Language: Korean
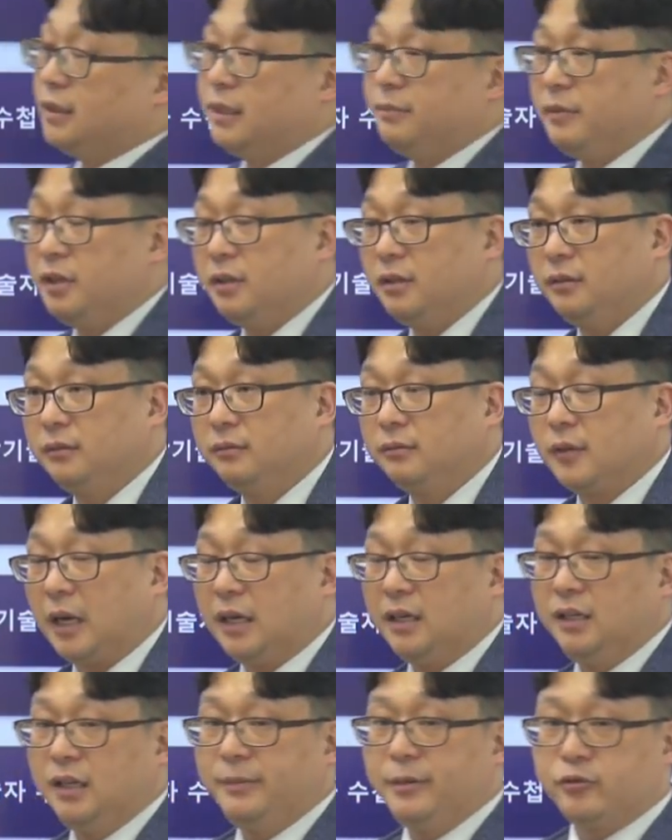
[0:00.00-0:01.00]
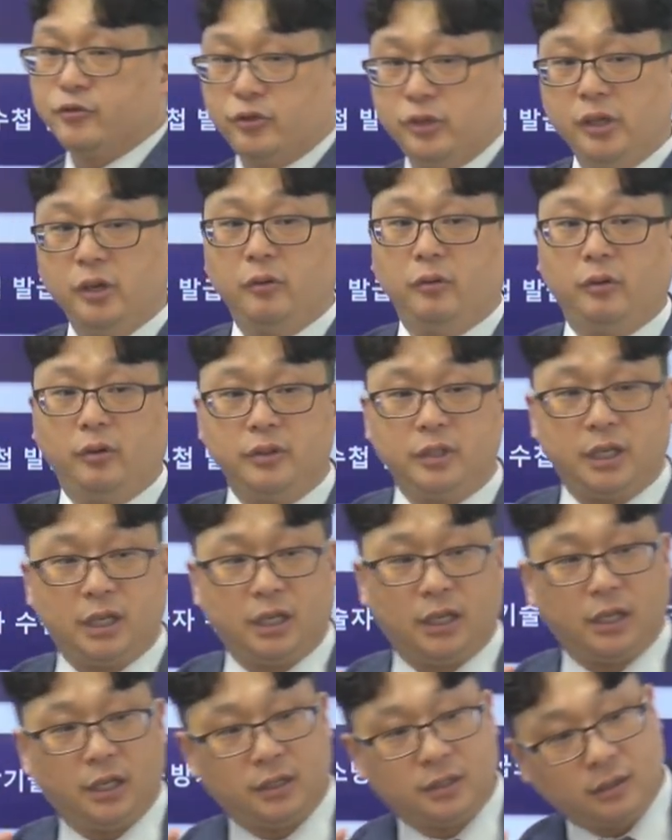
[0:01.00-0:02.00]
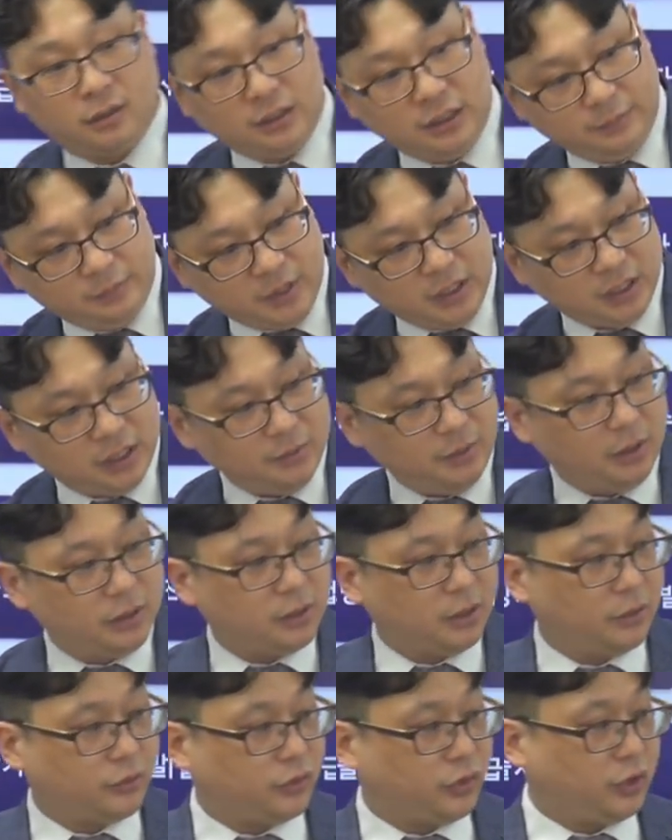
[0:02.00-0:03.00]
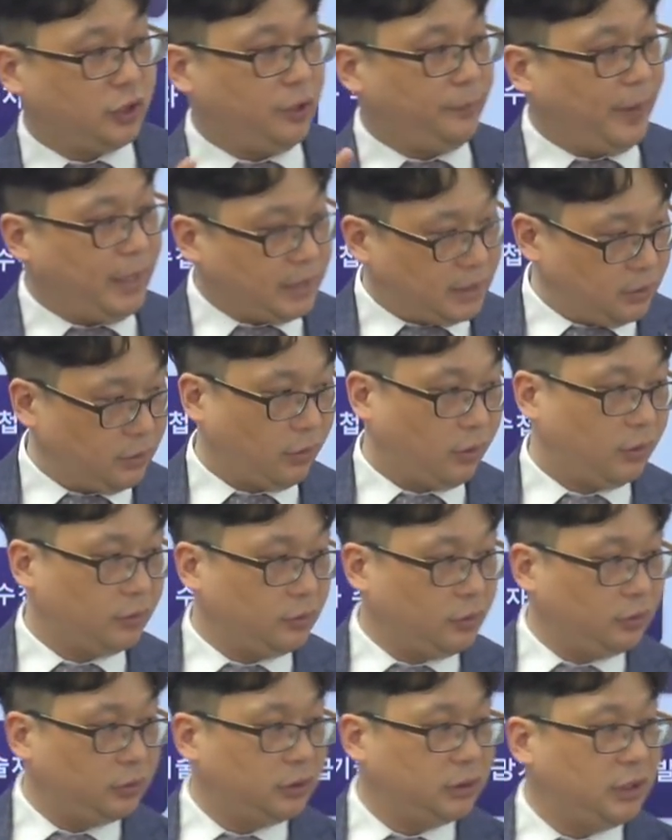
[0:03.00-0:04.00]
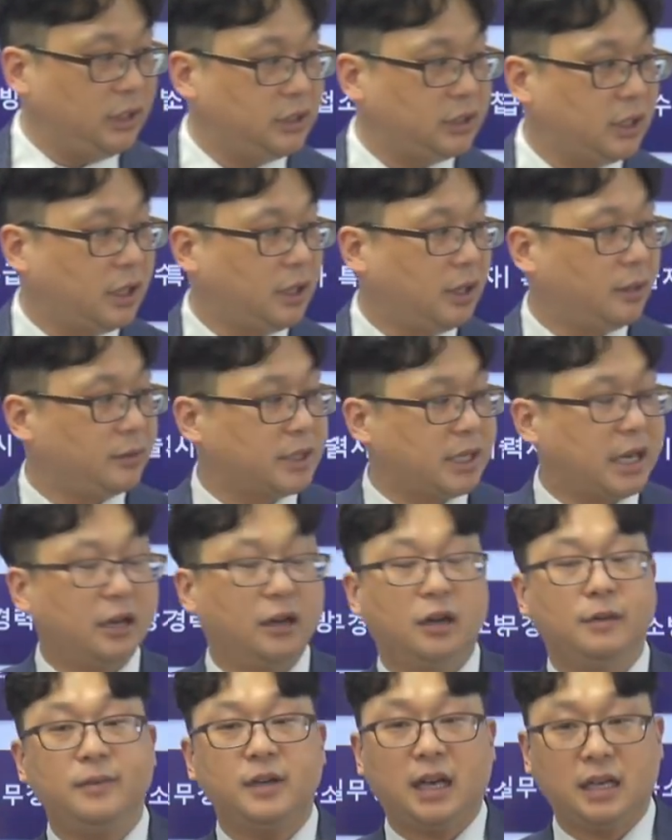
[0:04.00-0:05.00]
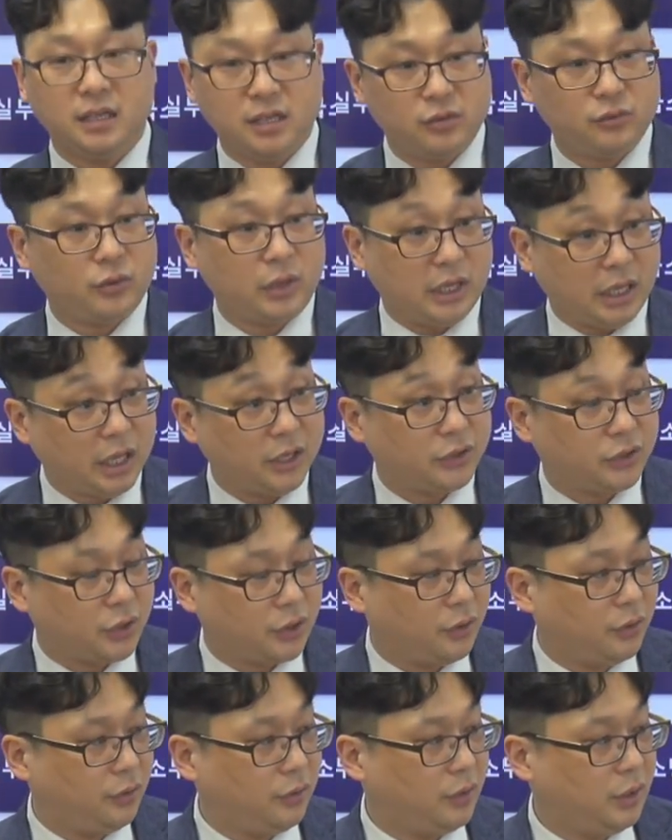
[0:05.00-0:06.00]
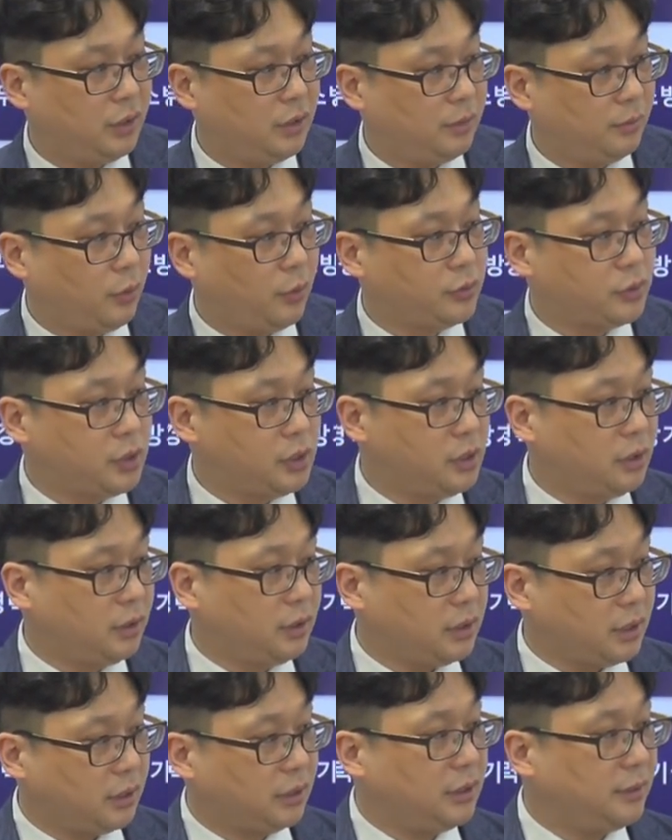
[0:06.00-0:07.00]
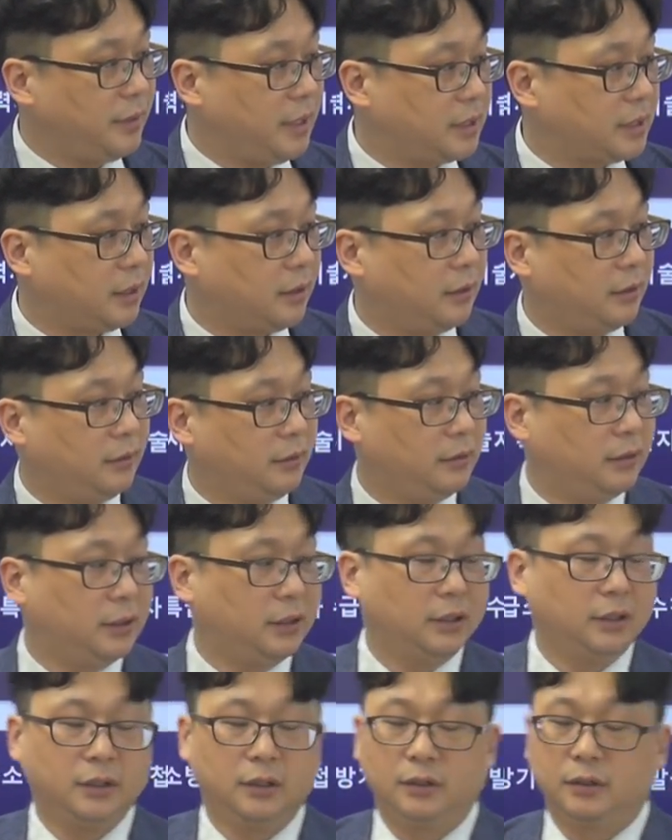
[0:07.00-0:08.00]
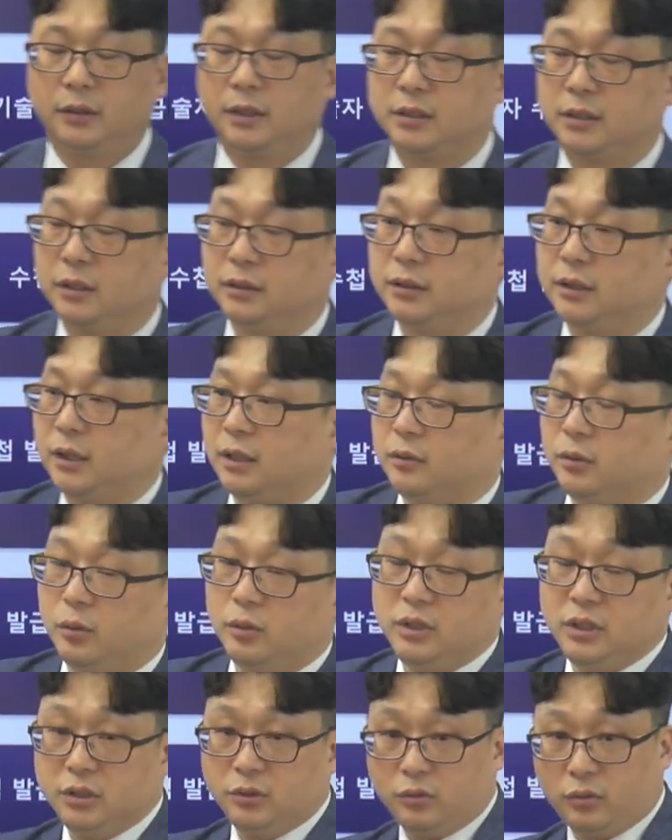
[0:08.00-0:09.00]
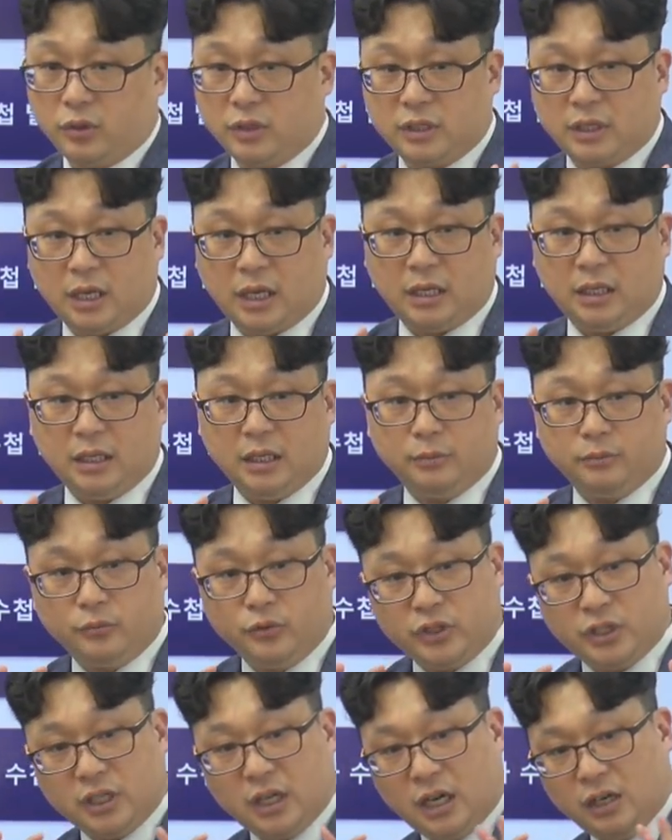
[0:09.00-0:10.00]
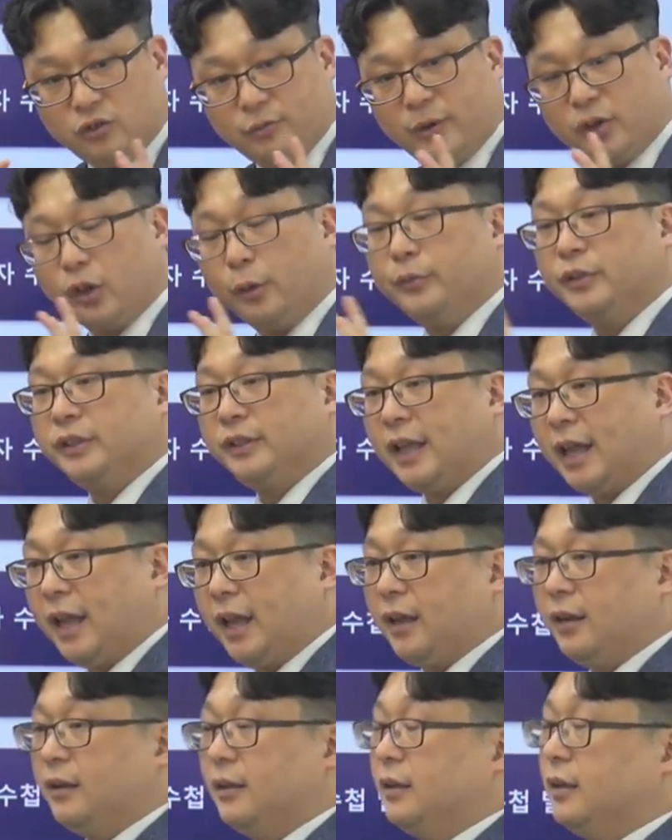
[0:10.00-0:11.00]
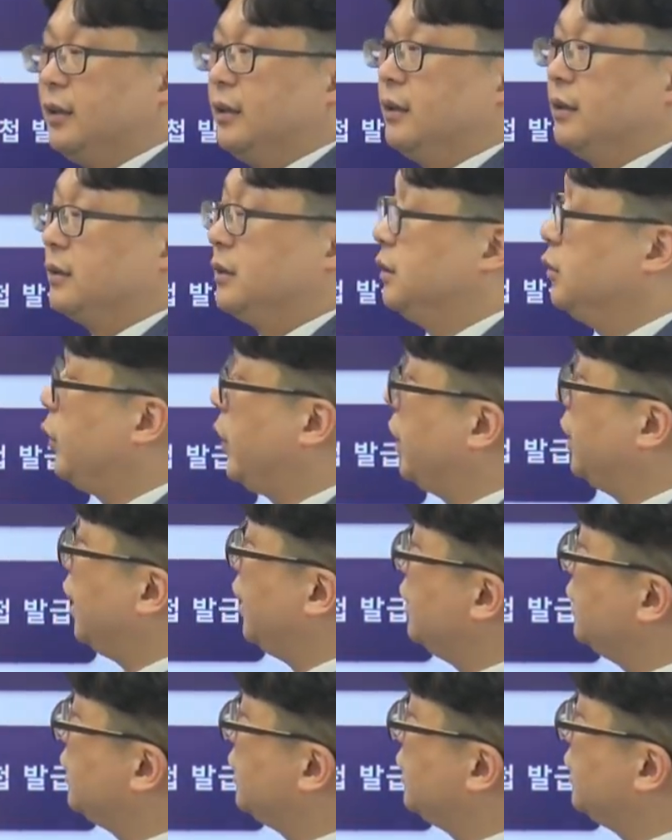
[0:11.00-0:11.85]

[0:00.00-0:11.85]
되면 관리업의 주인력으로 이제 선임되시면서 취업하시고 또는 이제 창업을 하실 수도 있겠죠. 보조인력을 선임해서. 그래서 이제 그런 식으로 이제 이 업무 진행할 수밖에 없는데 그 외에